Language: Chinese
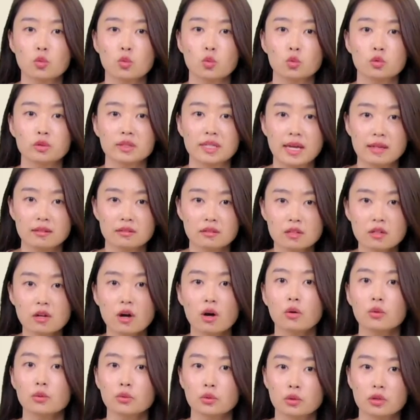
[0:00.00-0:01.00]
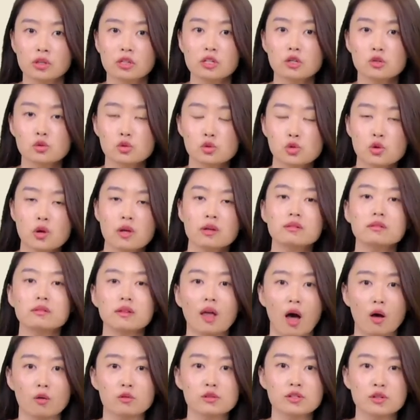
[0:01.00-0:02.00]
五年的娱乐圈
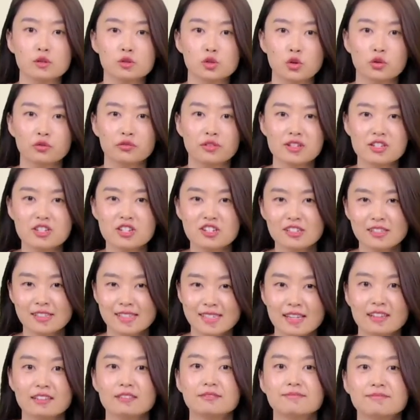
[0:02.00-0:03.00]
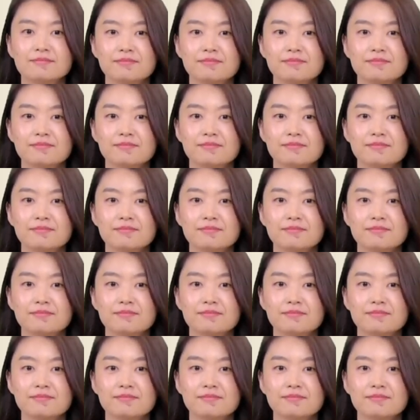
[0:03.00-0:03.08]
桃色纠纷事件。